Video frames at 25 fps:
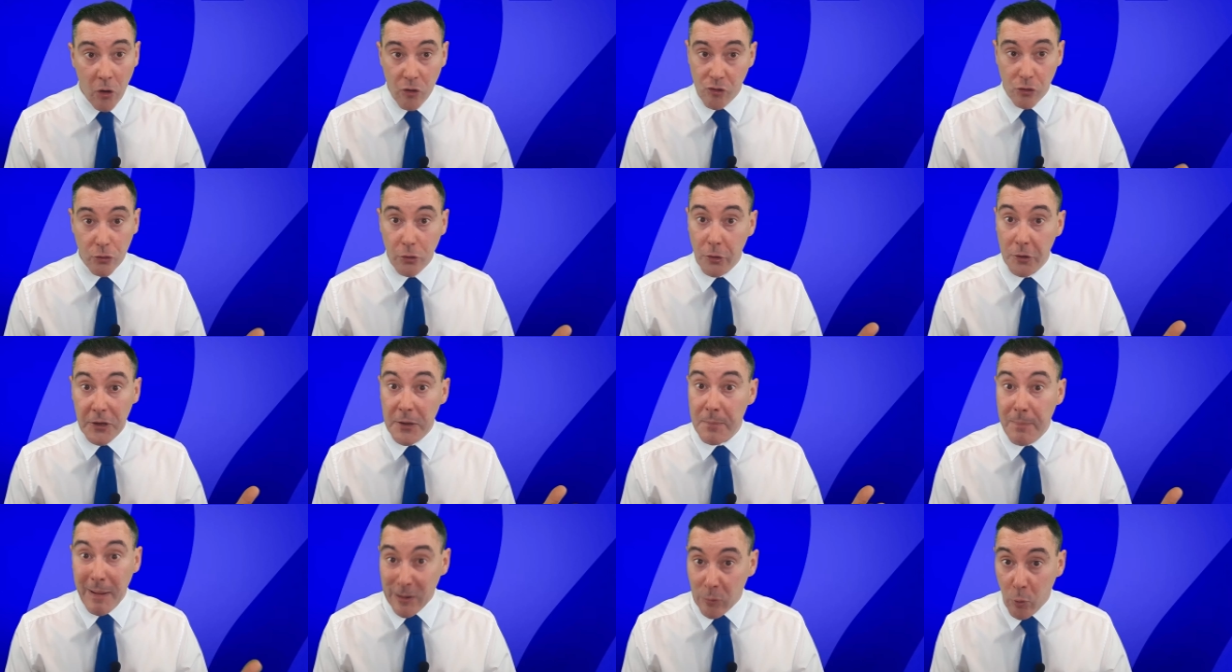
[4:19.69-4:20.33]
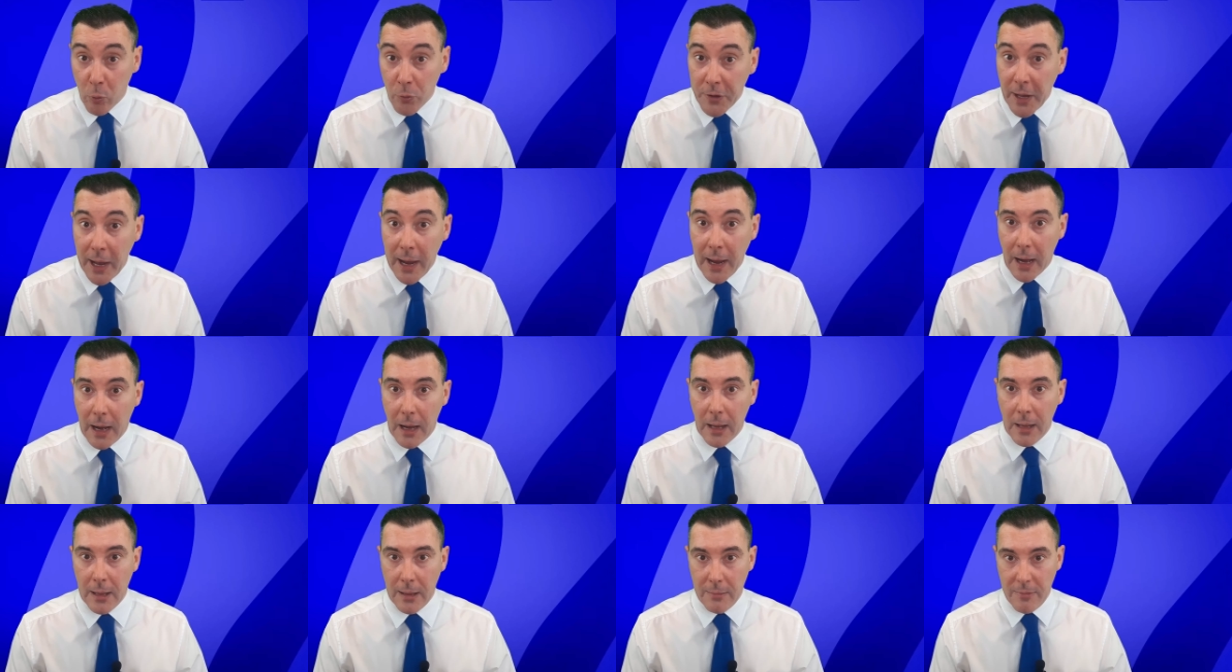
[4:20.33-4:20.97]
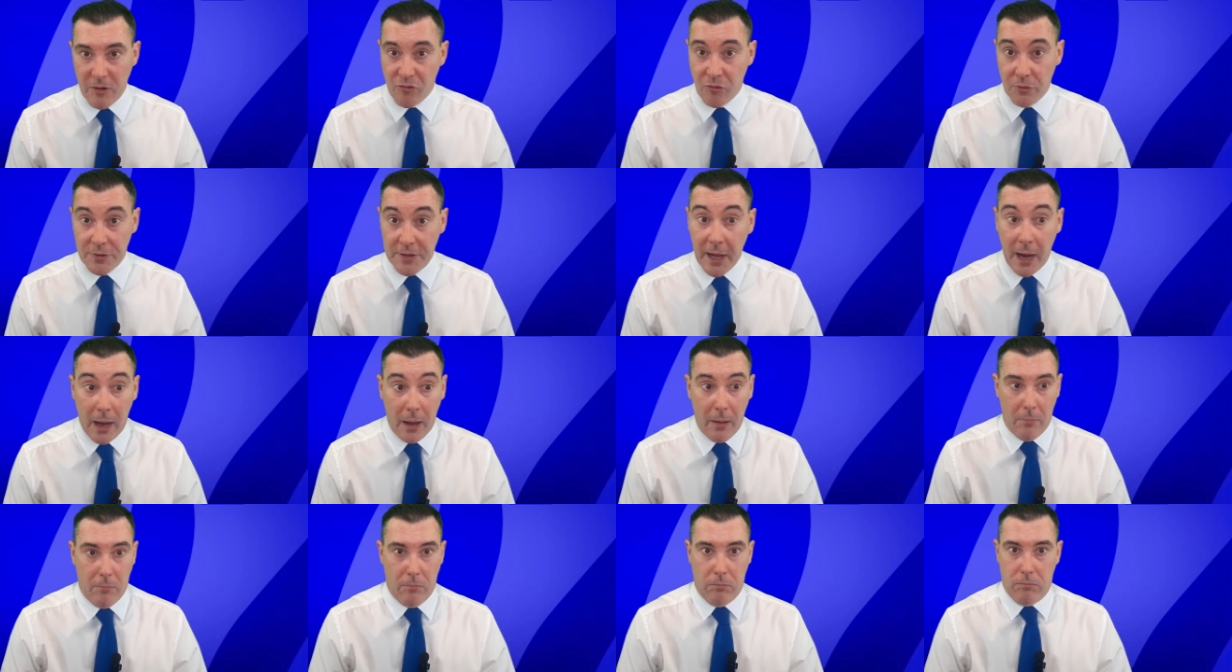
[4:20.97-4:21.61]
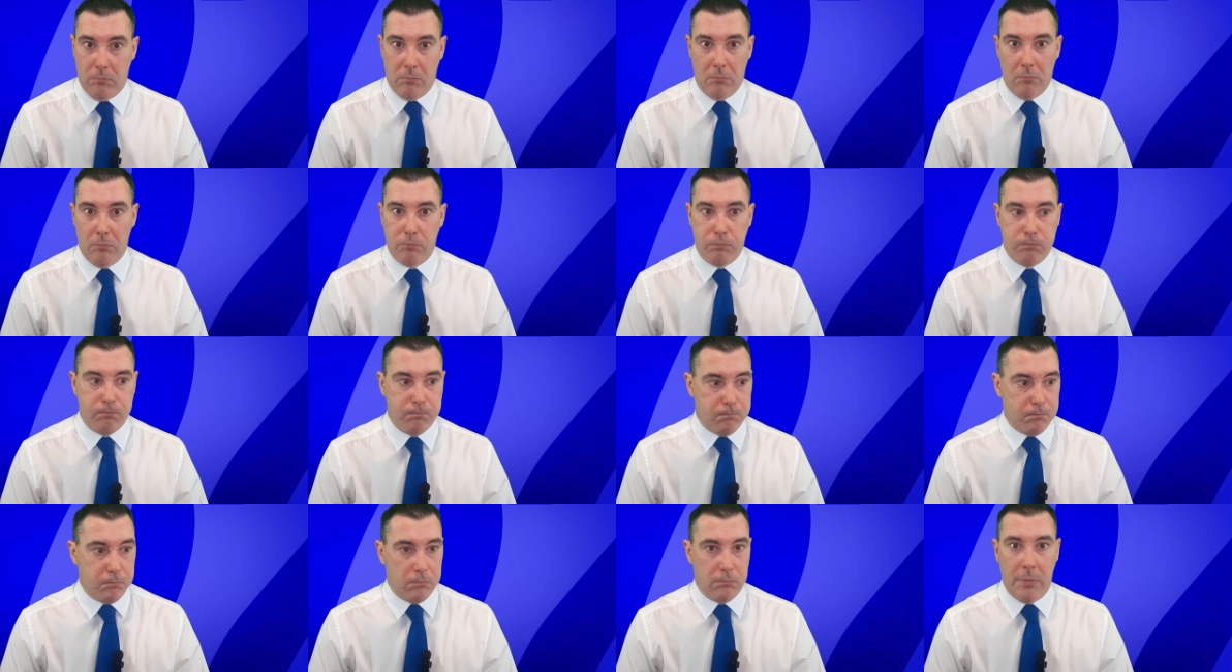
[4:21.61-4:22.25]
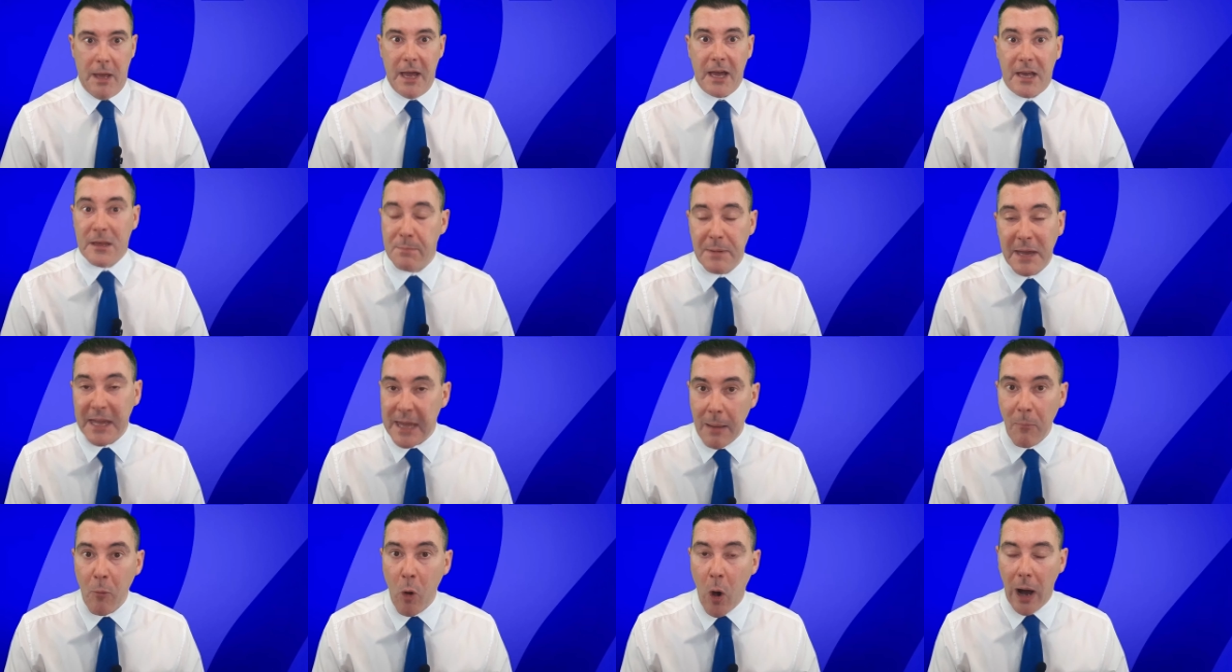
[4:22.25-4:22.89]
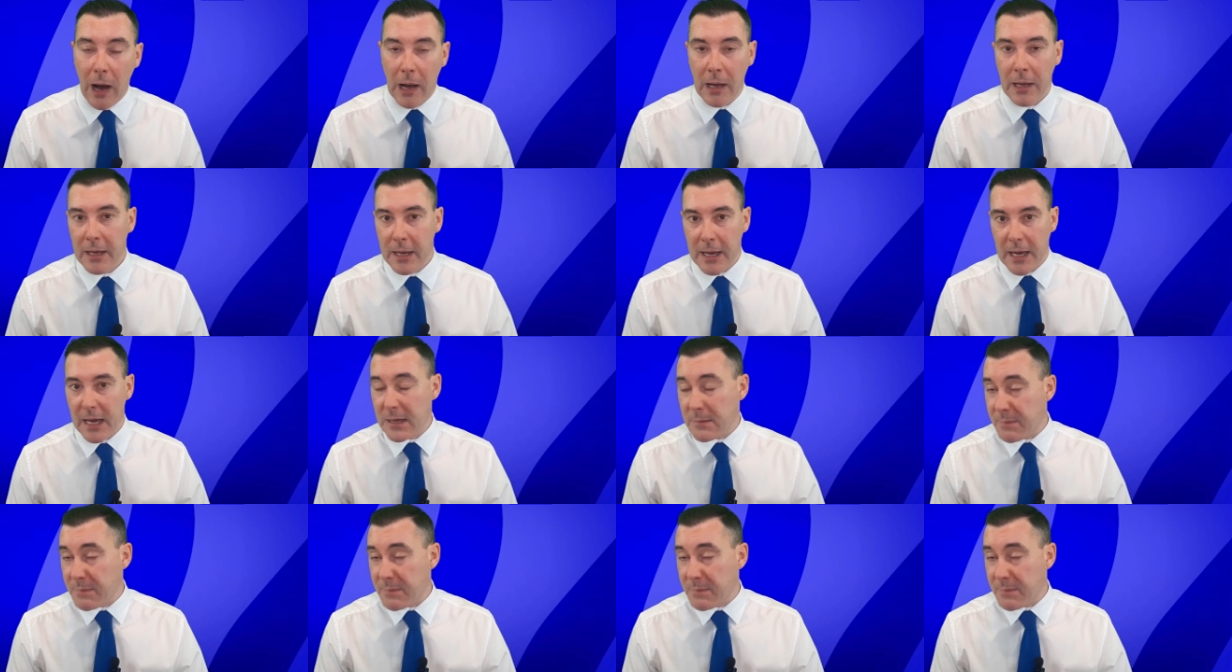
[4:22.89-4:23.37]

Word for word: Je ne dis pas le contraire. Je veux dire, expliquez-moi.